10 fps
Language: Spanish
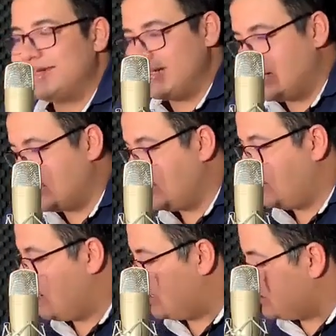
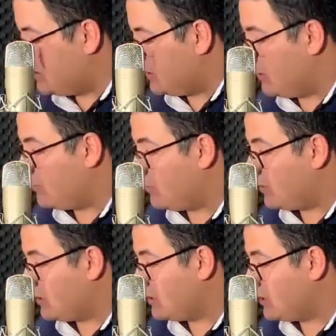asertiva en este tipo
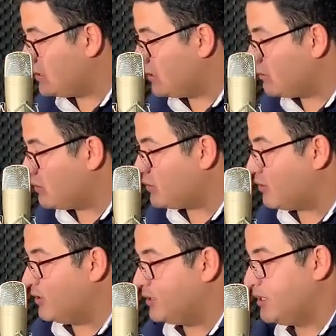de, de
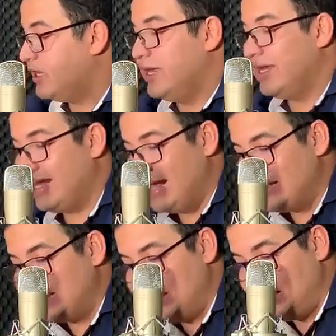situaciones. ¿Qué
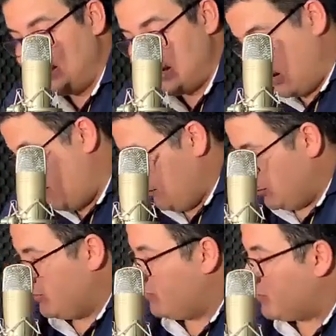hacer?
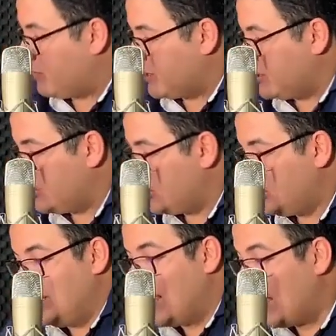Recabamos información,
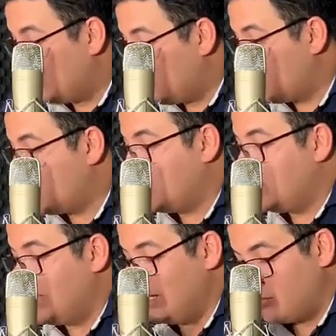datos,
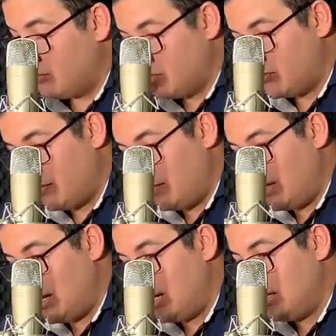quiénes son sus
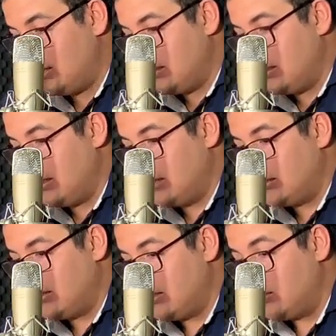familiares,
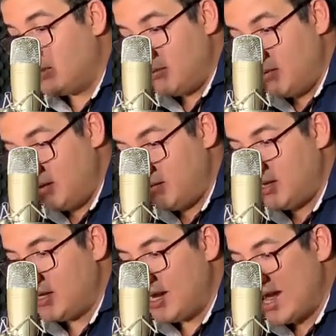este, dónde
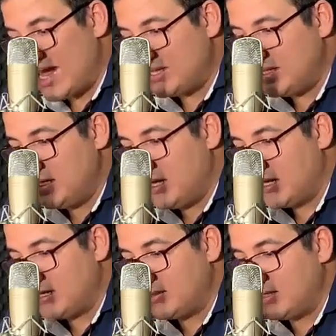vive, qué hace, a
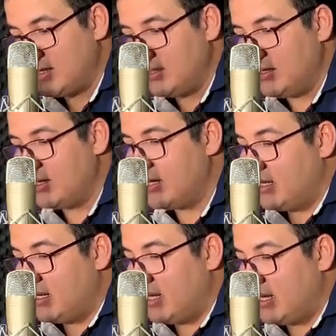qué se dedica,
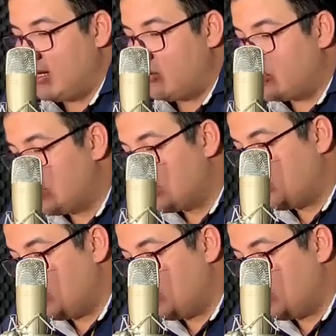qué cosas